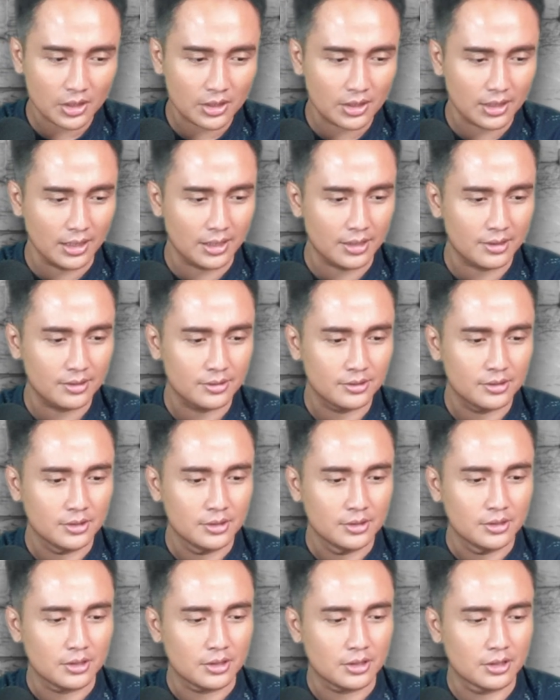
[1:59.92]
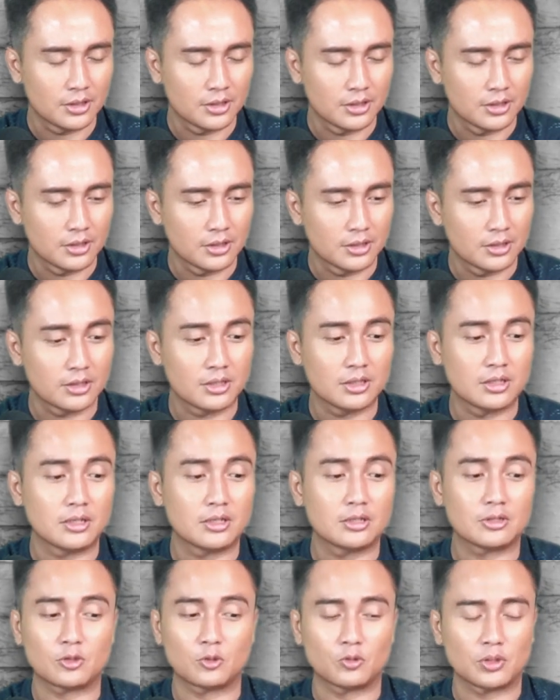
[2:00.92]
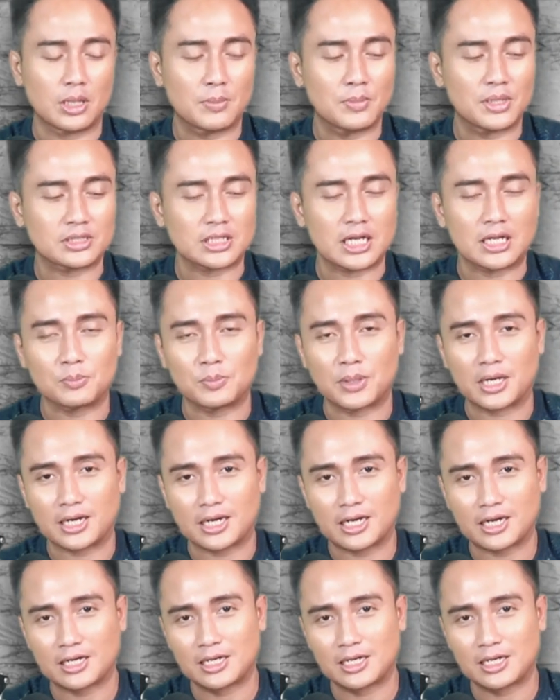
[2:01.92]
Nah, eh, terutama saat mereka